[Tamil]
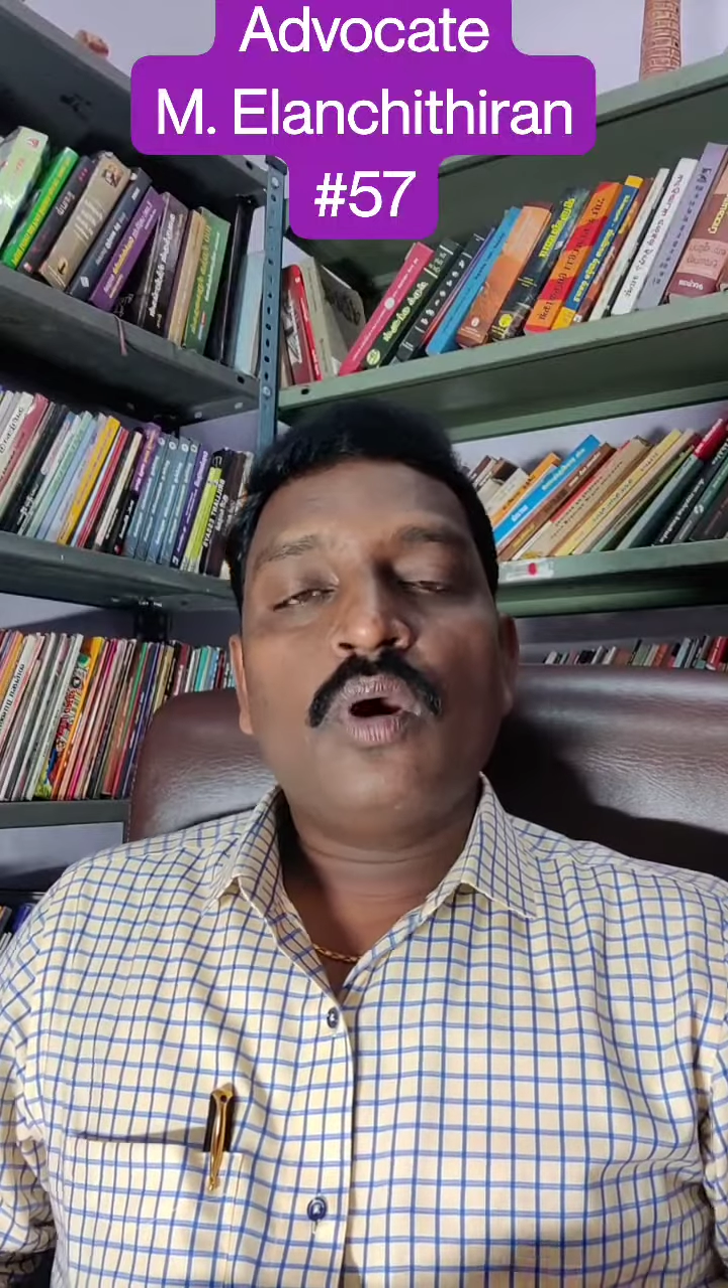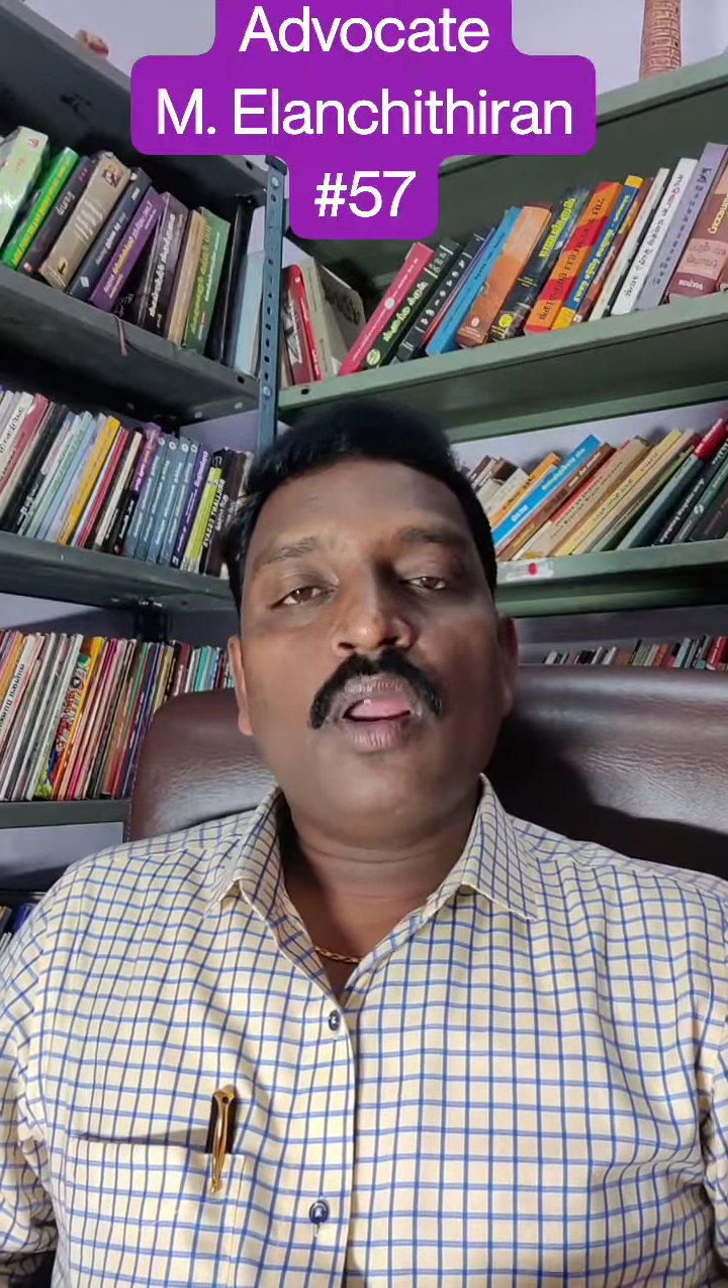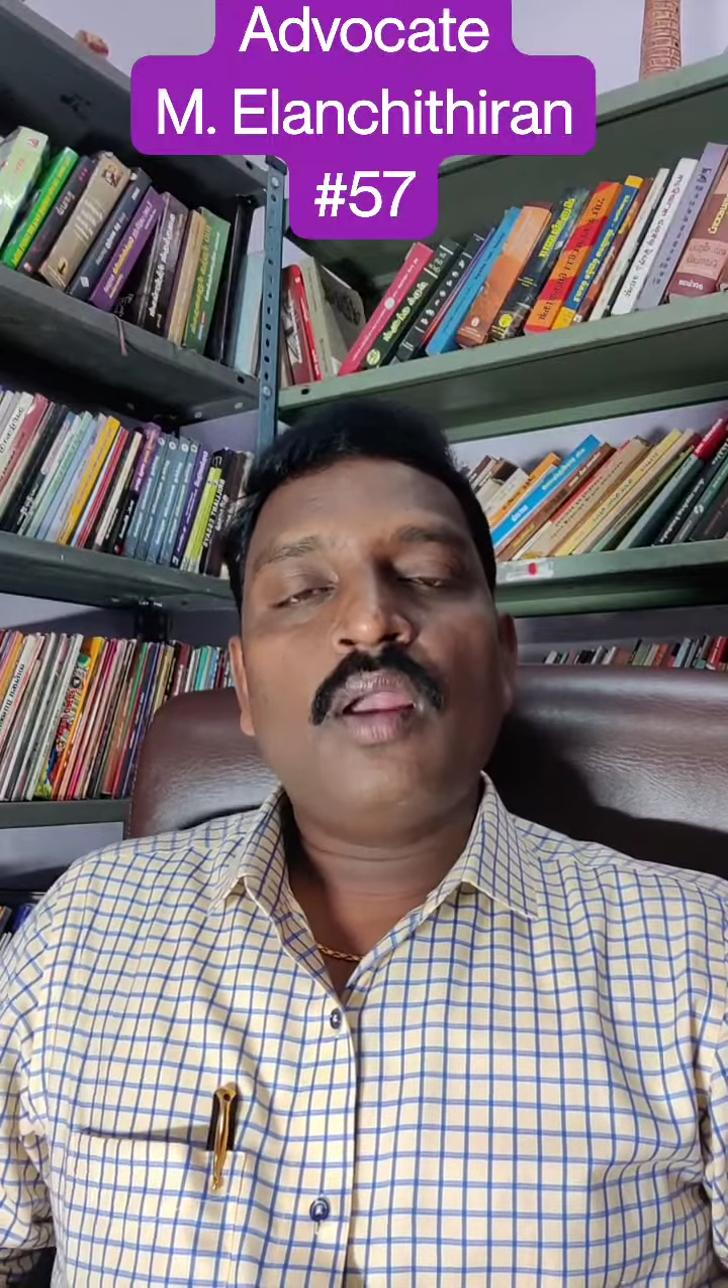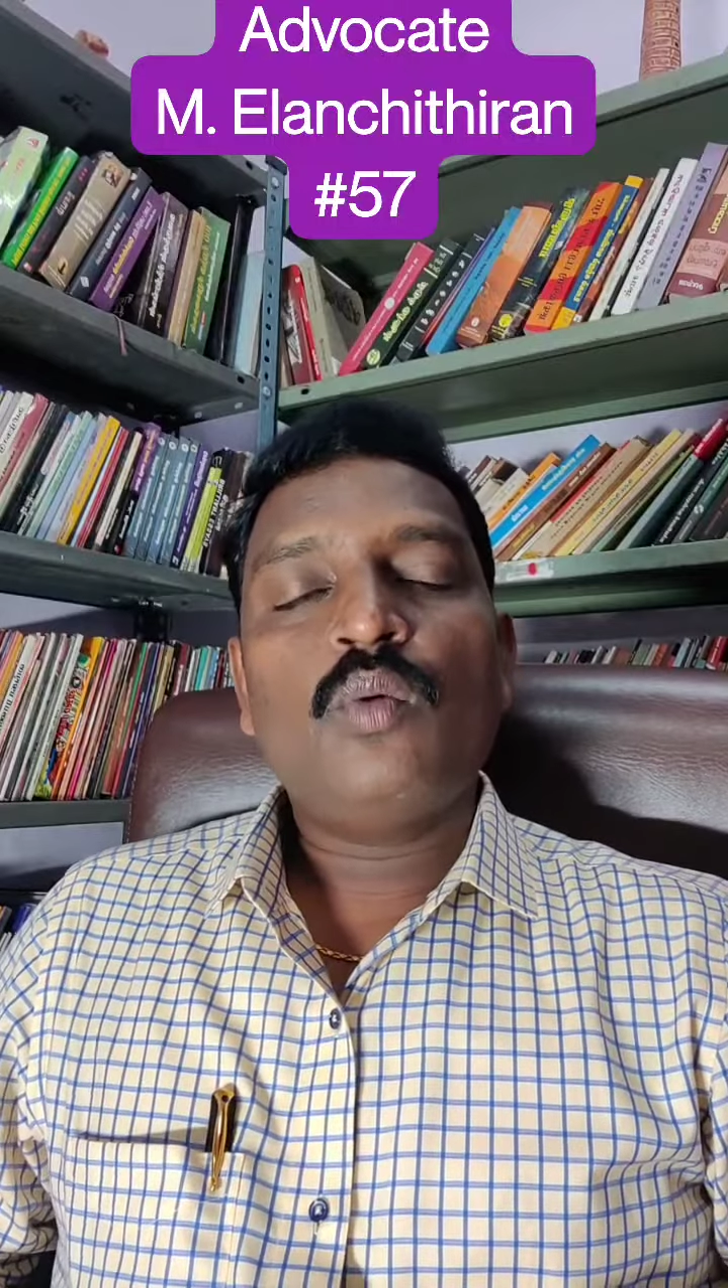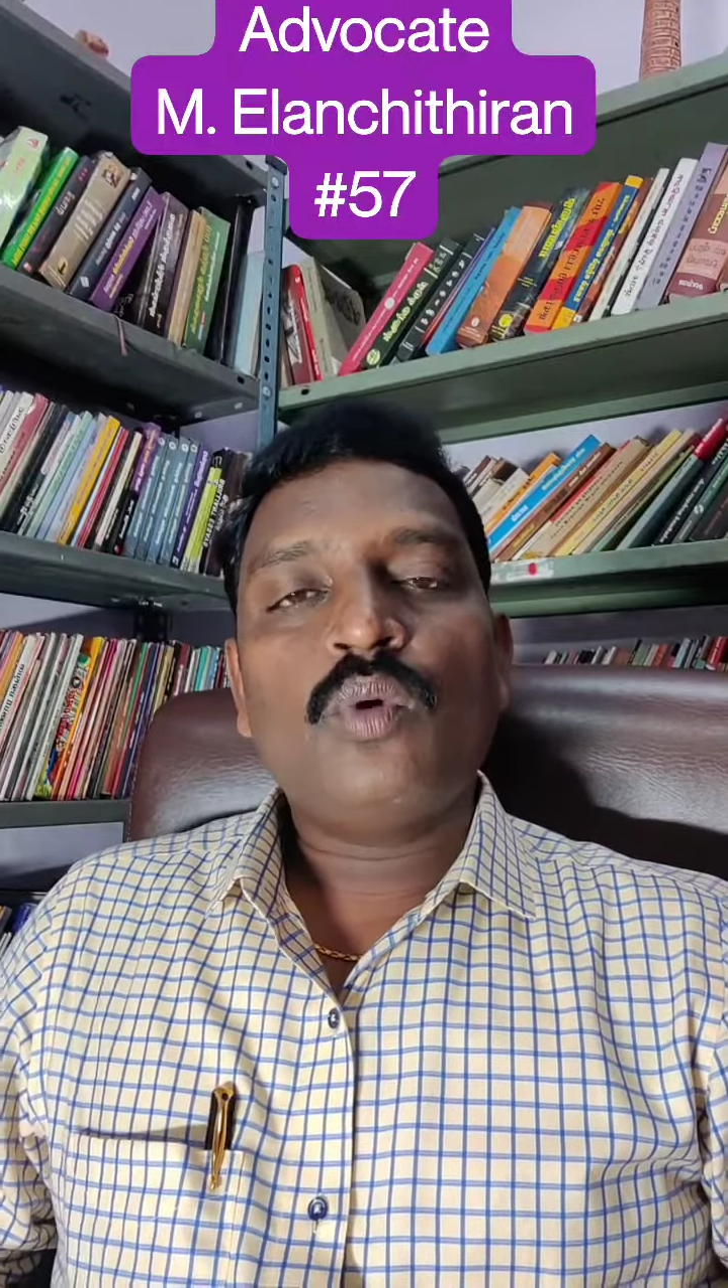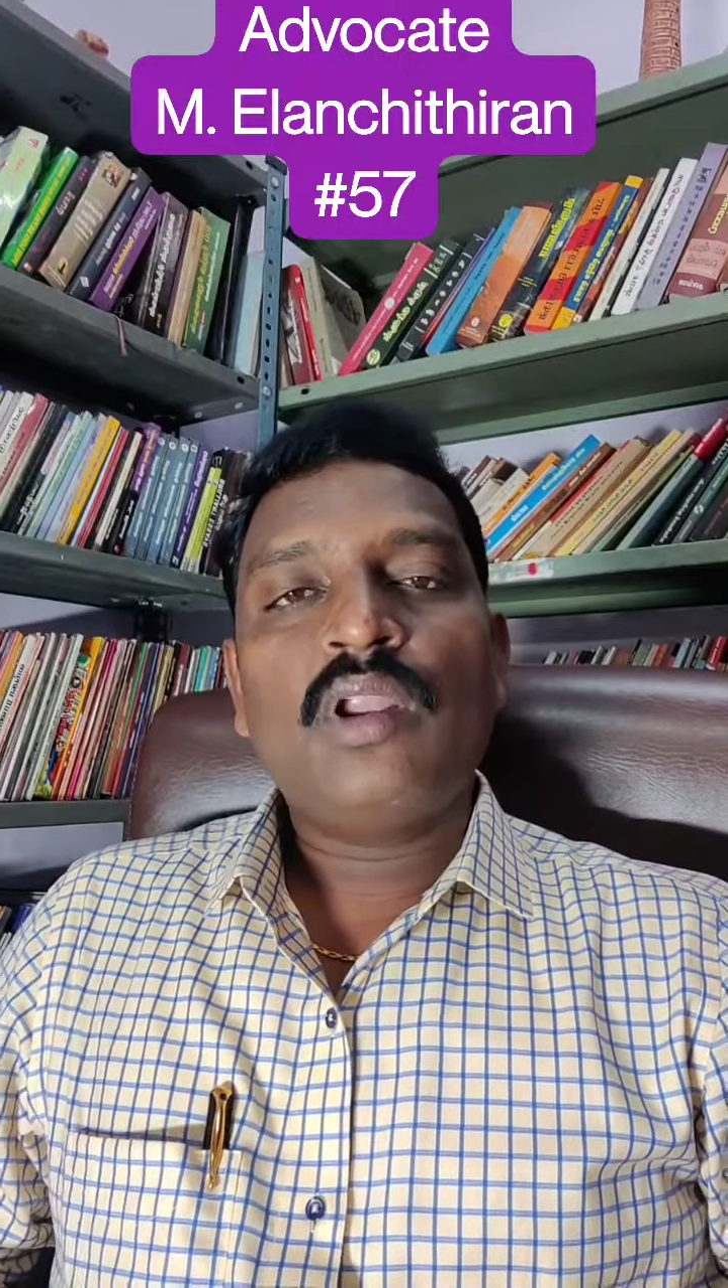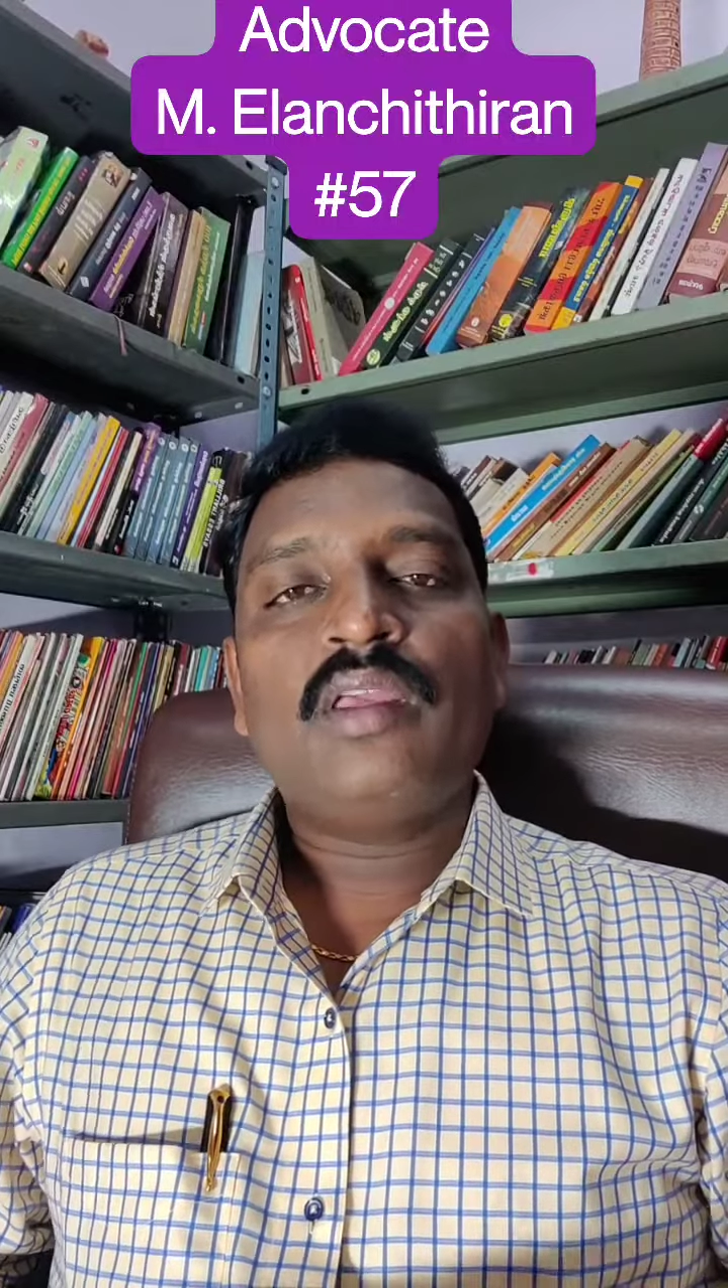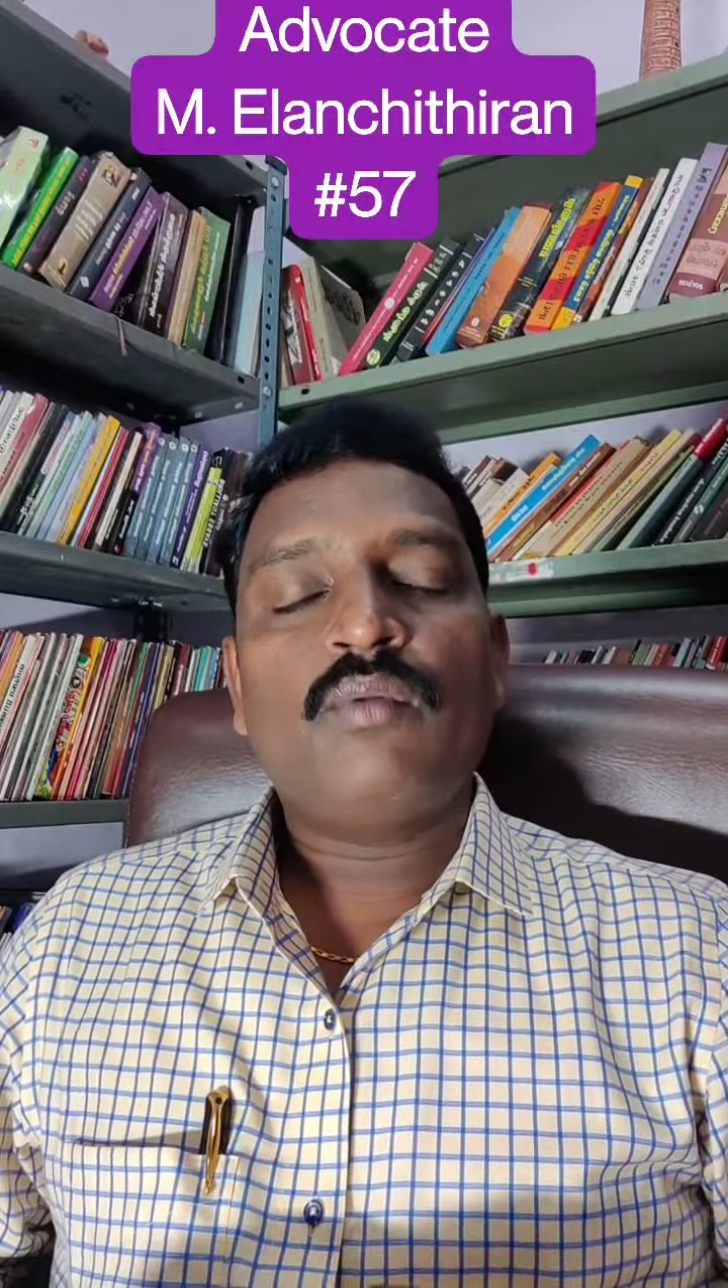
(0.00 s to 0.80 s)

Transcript: உங்களால் உங்களை